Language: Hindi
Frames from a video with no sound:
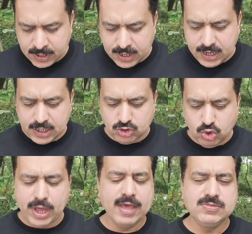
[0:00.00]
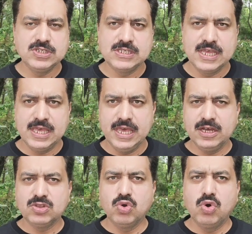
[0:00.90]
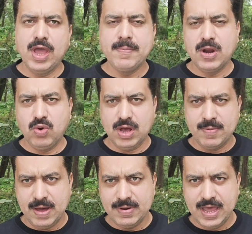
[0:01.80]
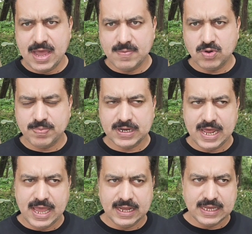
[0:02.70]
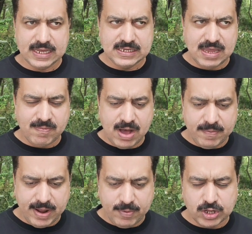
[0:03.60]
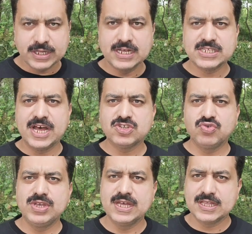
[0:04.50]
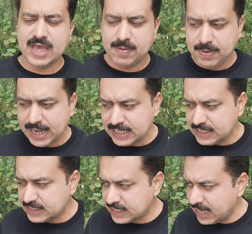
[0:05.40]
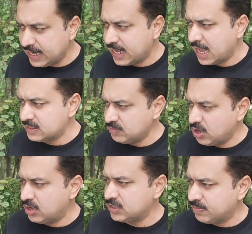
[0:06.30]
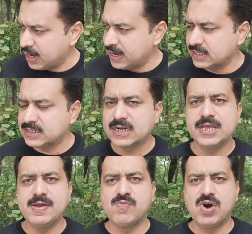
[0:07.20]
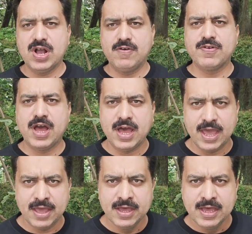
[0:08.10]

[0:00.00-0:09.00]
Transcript: आ, दो अहम चीज़ें एक तो एम एल ओ का मामला है आपको पता है कि ये मामला बहुत हसास नोयत का है पहले दिन से अली काजमी और जबरान नासिर का ये मौक़ रहा है